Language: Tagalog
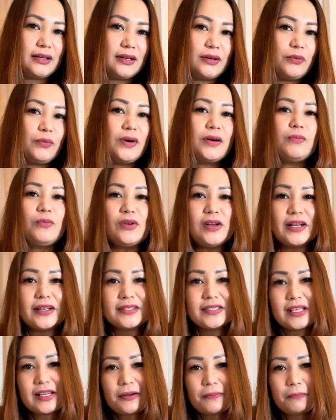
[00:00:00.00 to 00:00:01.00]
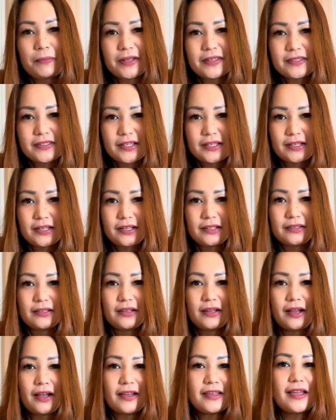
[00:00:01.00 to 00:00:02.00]
Huwag mo lang silang pansinin.
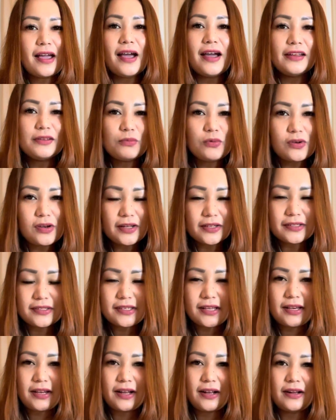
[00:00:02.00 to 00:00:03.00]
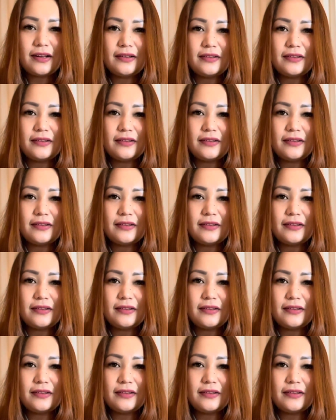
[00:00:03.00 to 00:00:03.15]
Hayaan mo lang sila.